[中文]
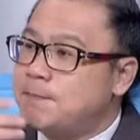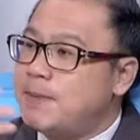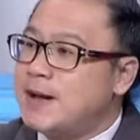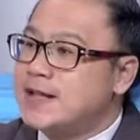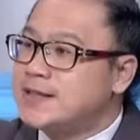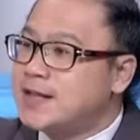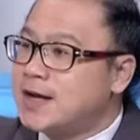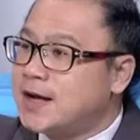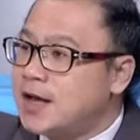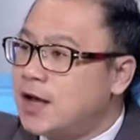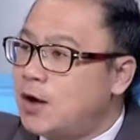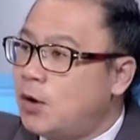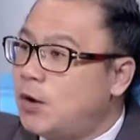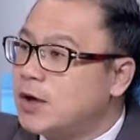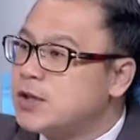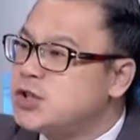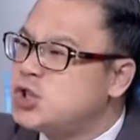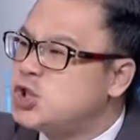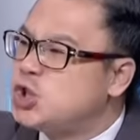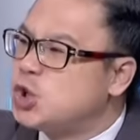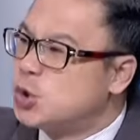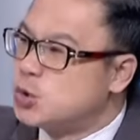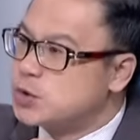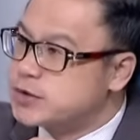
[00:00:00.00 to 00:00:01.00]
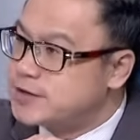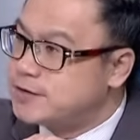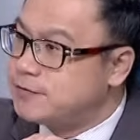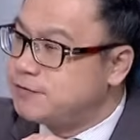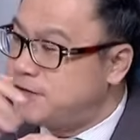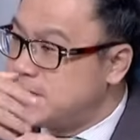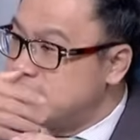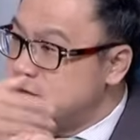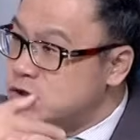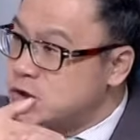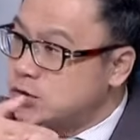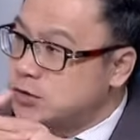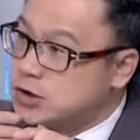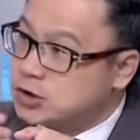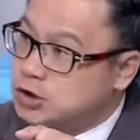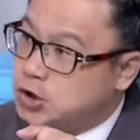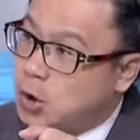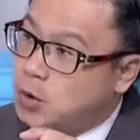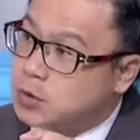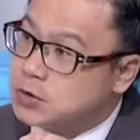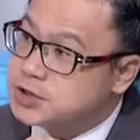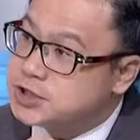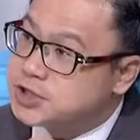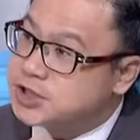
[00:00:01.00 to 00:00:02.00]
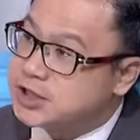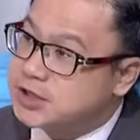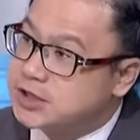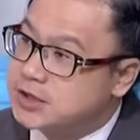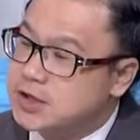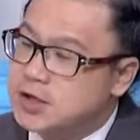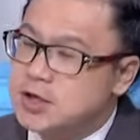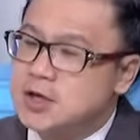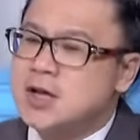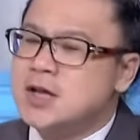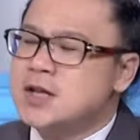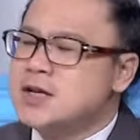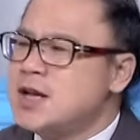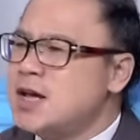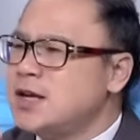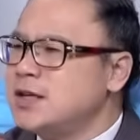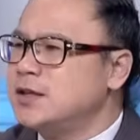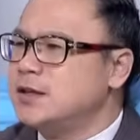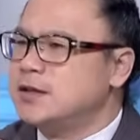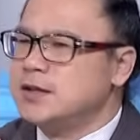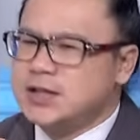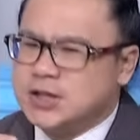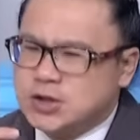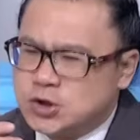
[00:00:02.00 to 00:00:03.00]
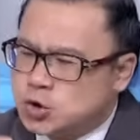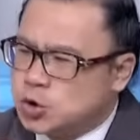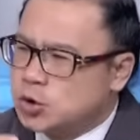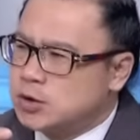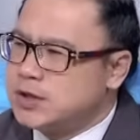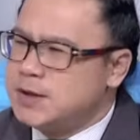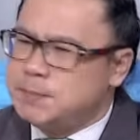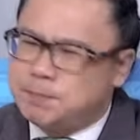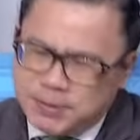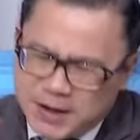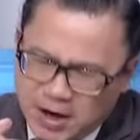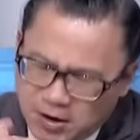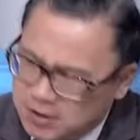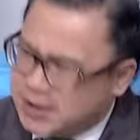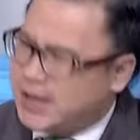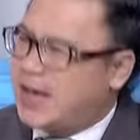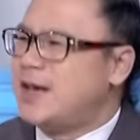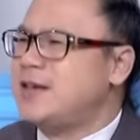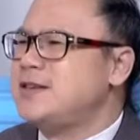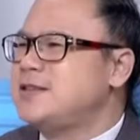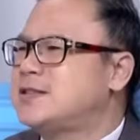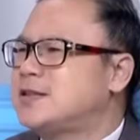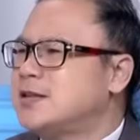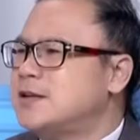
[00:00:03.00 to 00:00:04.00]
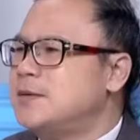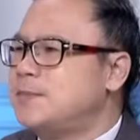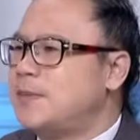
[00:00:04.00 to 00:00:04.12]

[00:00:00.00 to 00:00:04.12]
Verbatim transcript: 班大概要花九十分钟的通勤， uh-huh. 那你坐你不要开车